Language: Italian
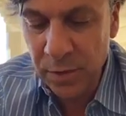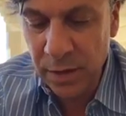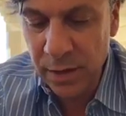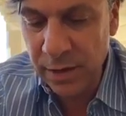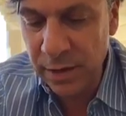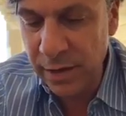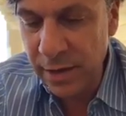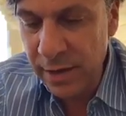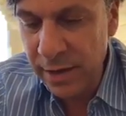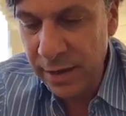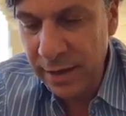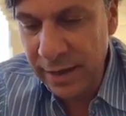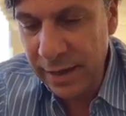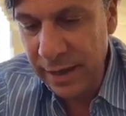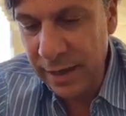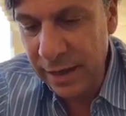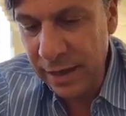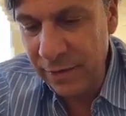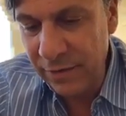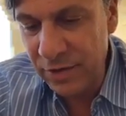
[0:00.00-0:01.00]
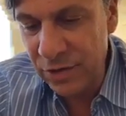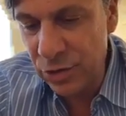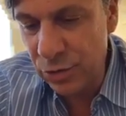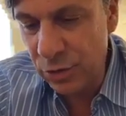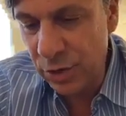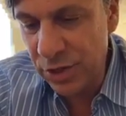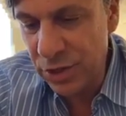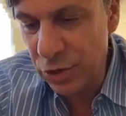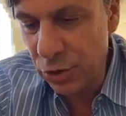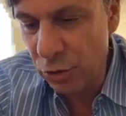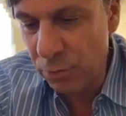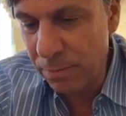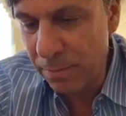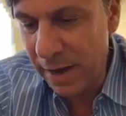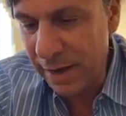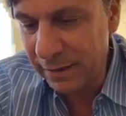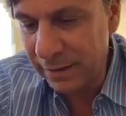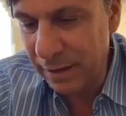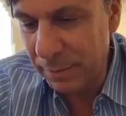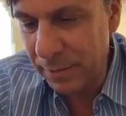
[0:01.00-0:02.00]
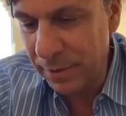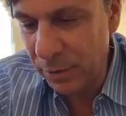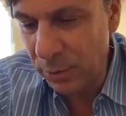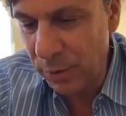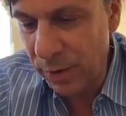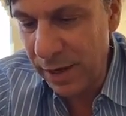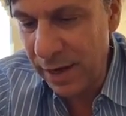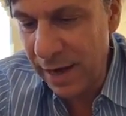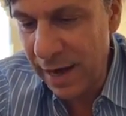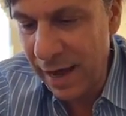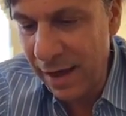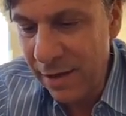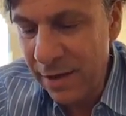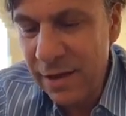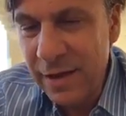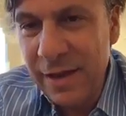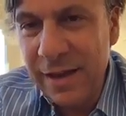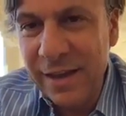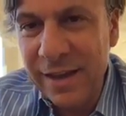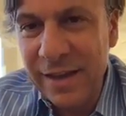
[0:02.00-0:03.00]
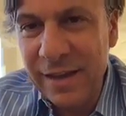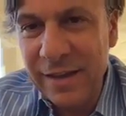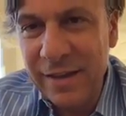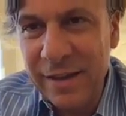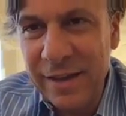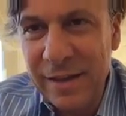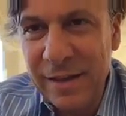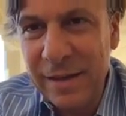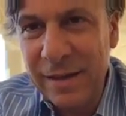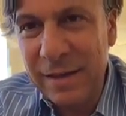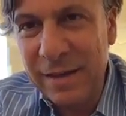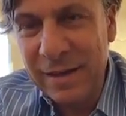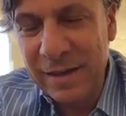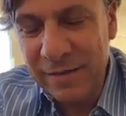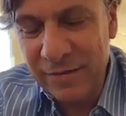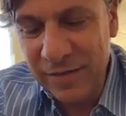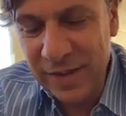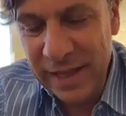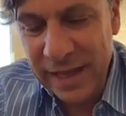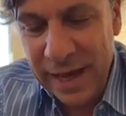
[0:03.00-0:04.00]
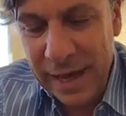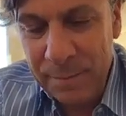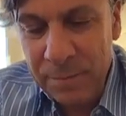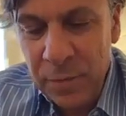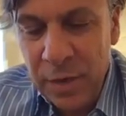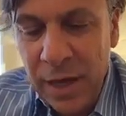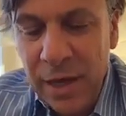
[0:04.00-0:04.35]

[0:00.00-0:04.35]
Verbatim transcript: mh, mm, che l'evasione si combatta per quella eh, via.